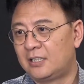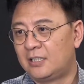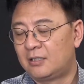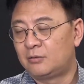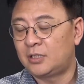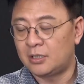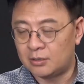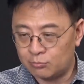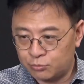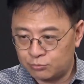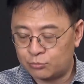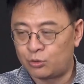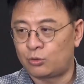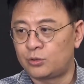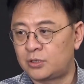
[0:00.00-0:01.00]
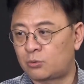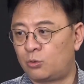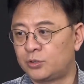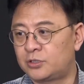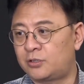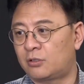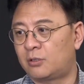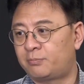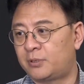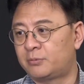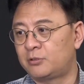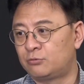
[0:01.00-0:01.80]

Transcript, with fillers: 물론 이제 공직선거법을